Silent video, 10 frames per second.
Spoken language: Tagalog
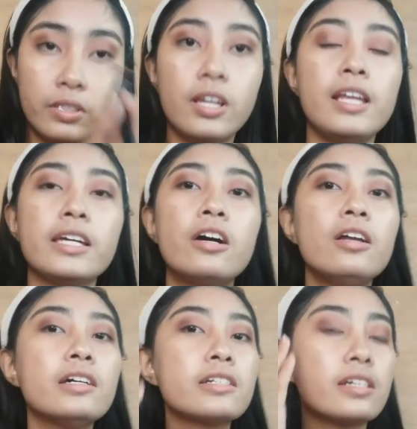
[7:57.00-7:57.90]
Lalagyan ko
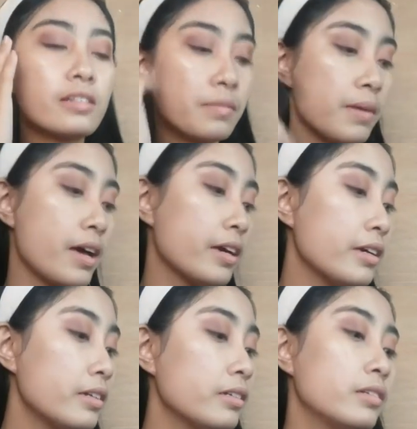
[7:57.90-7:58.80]
lang siya sa may
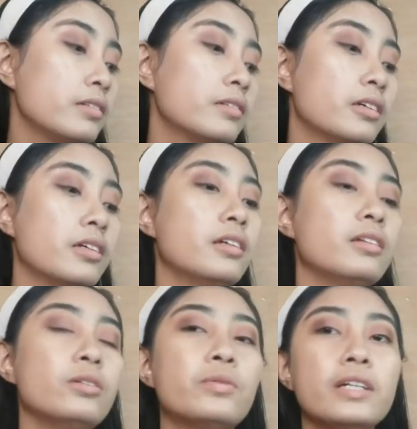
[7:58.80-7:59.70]

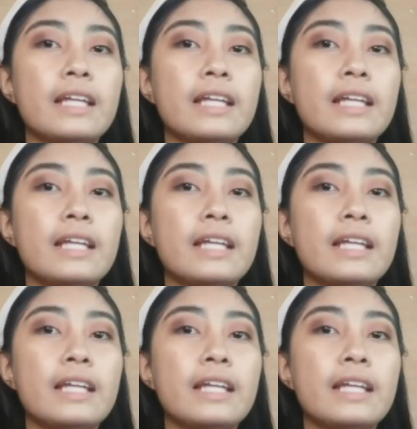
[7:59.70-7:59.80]
lower